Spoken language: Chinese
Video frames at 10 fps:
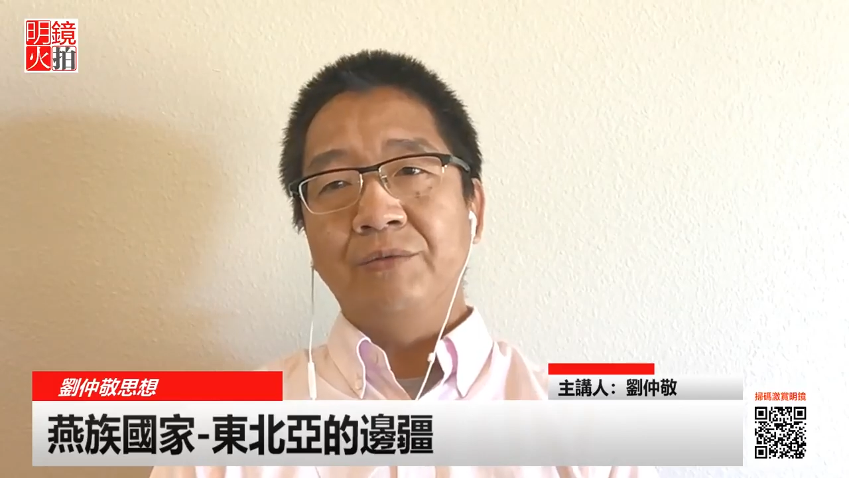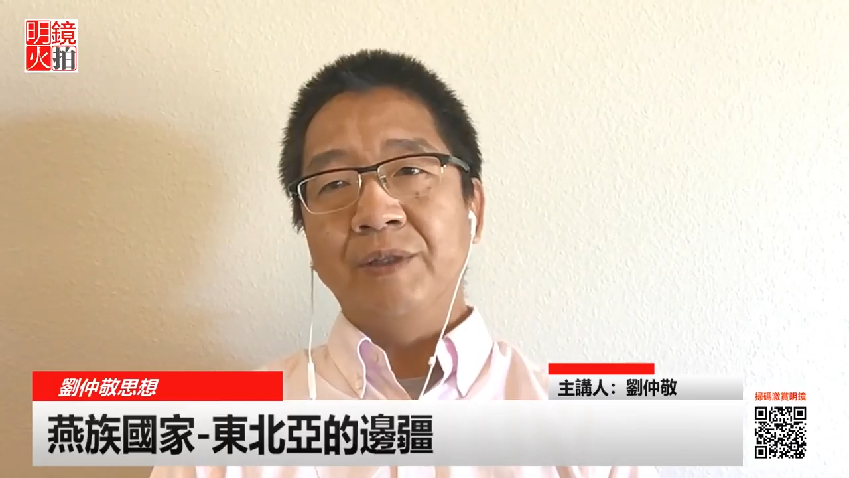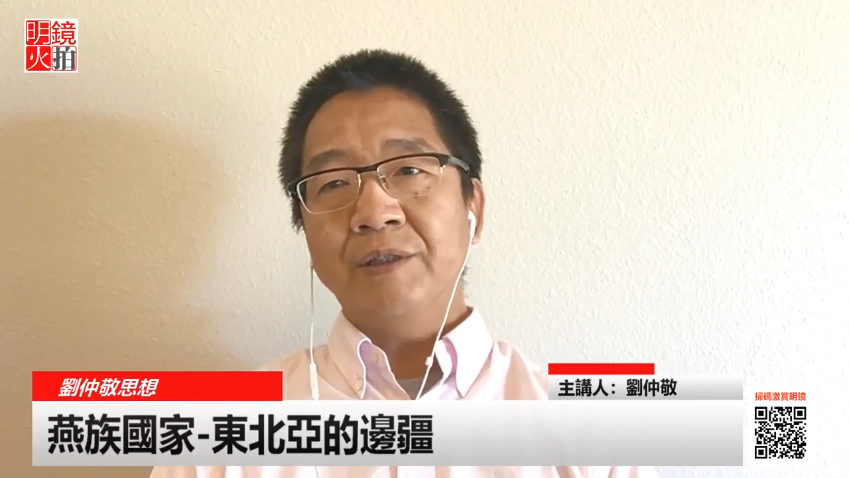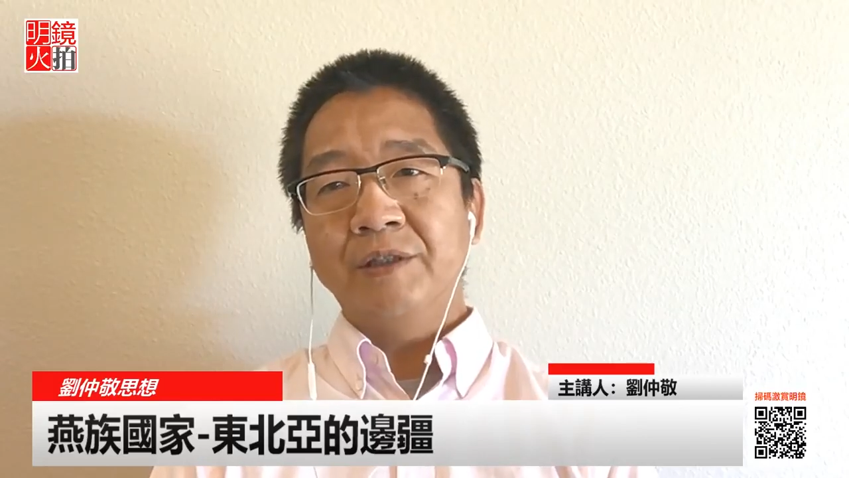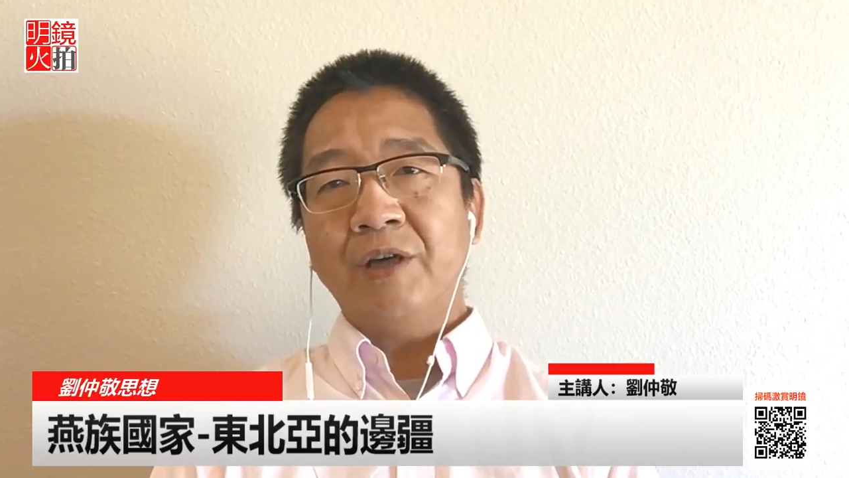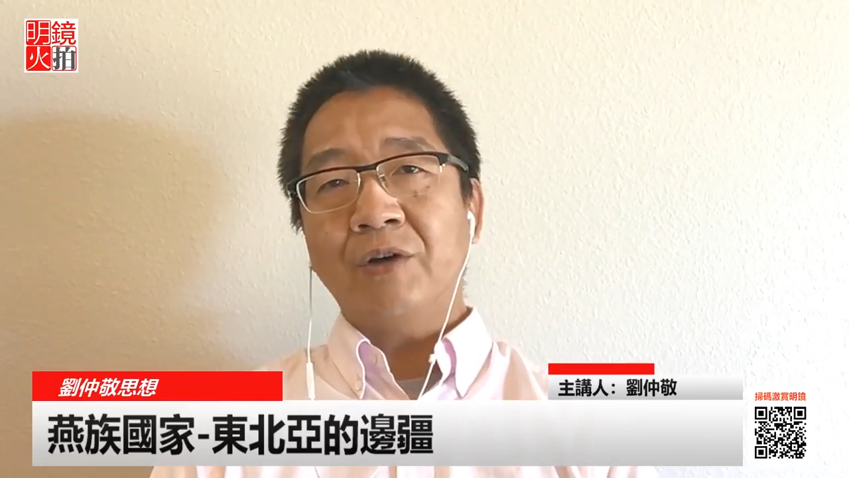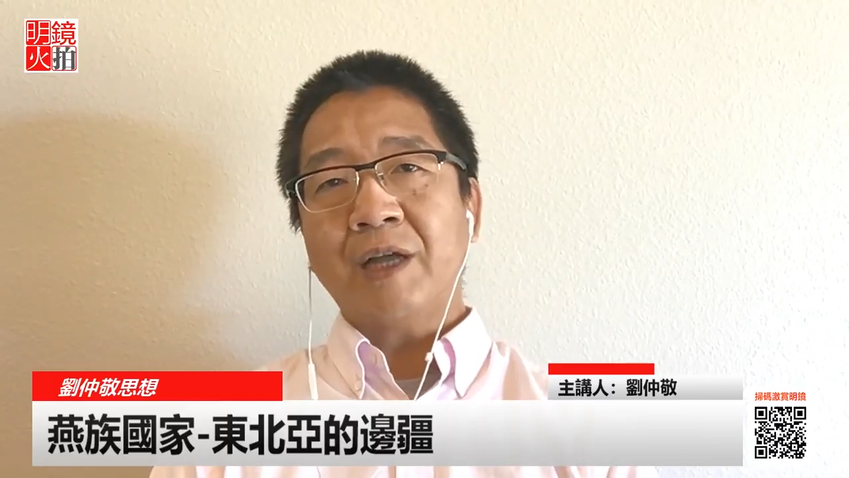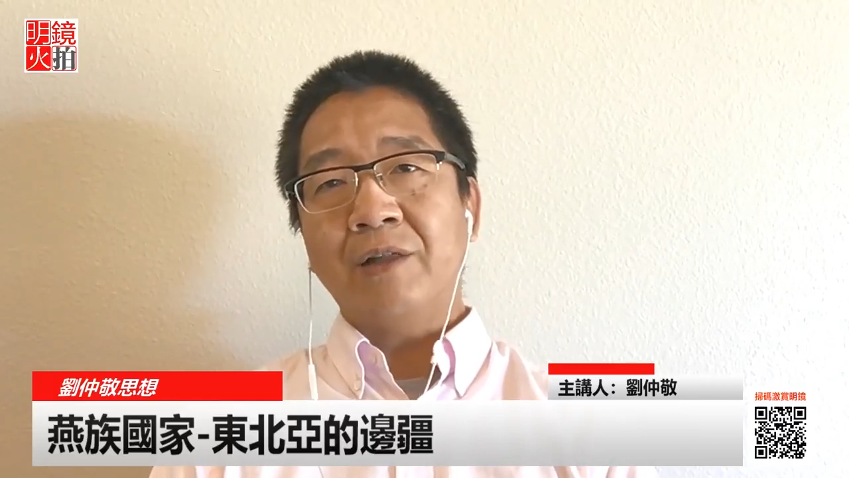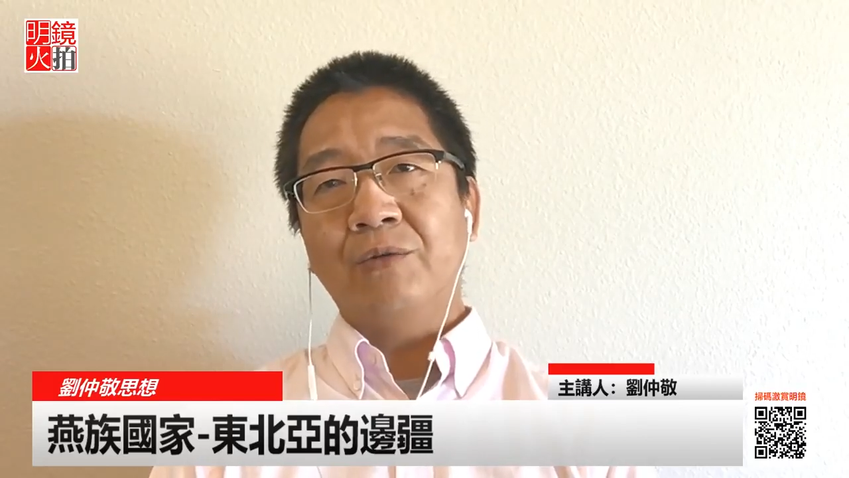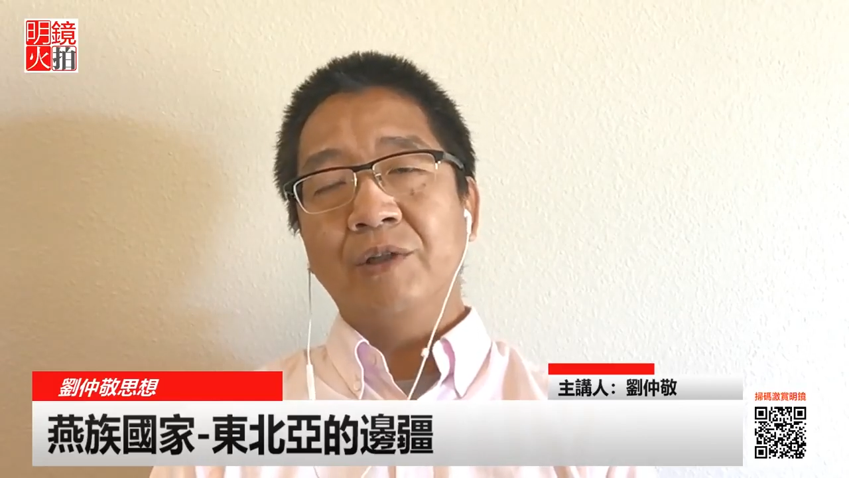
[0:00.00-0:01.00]
文氏交
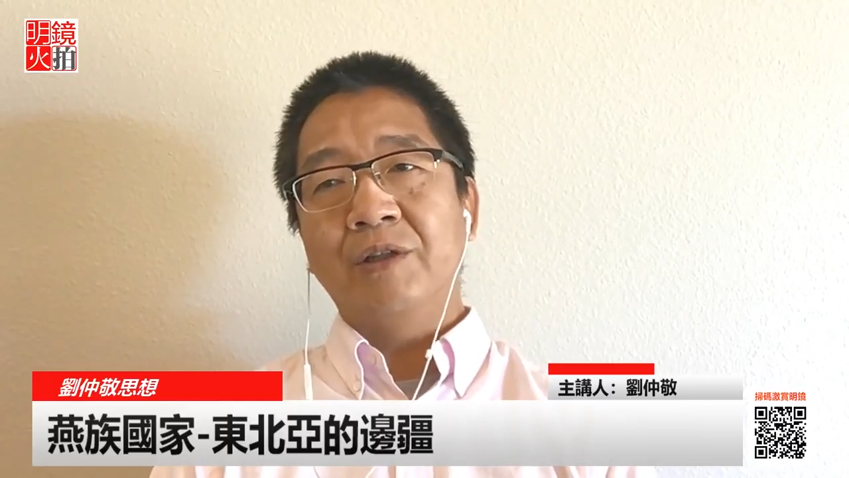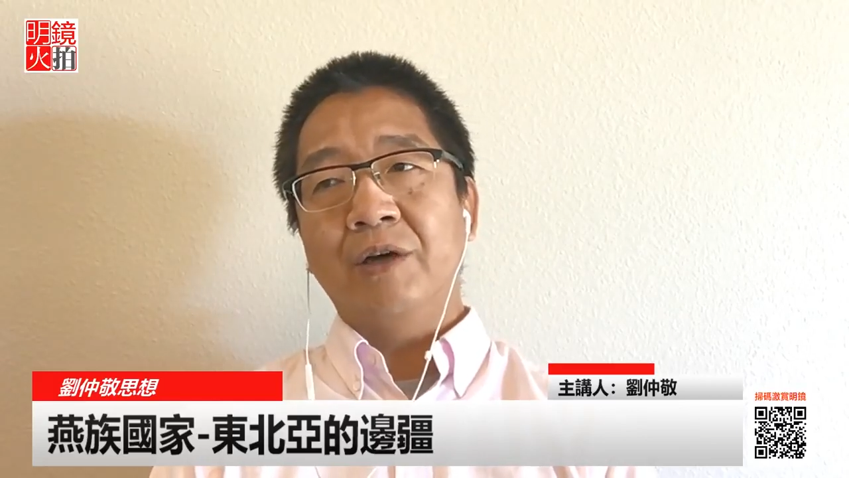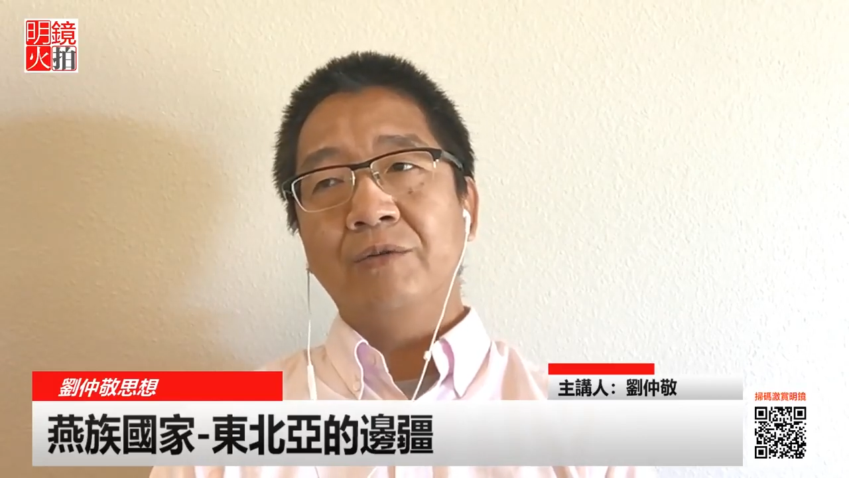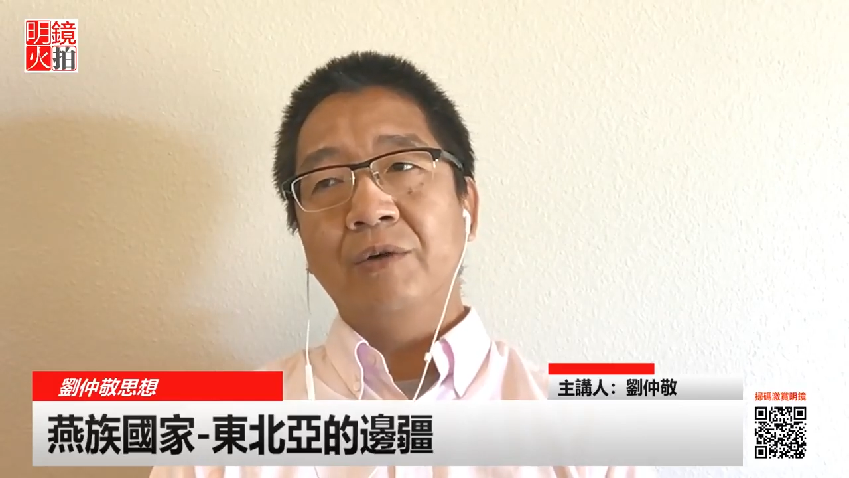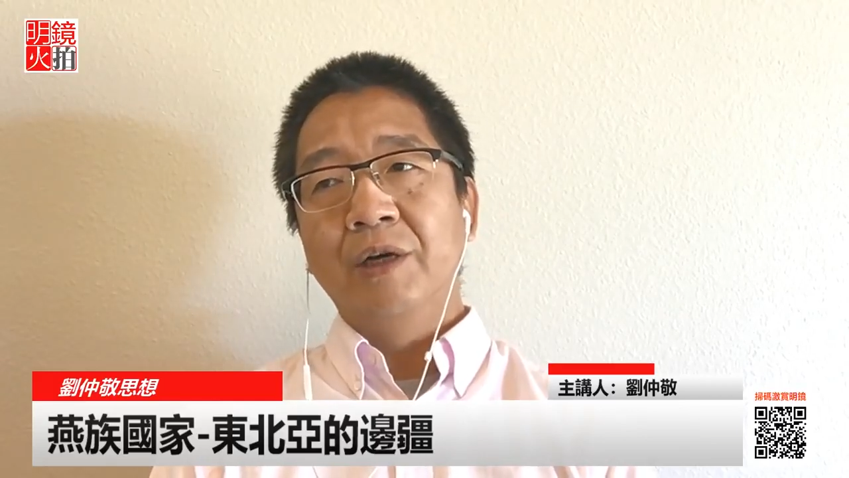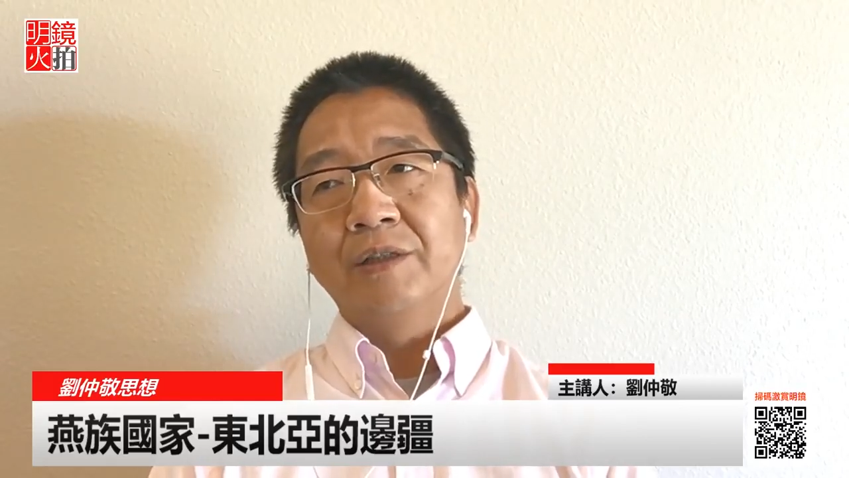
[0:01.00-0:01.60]
战的过程当中，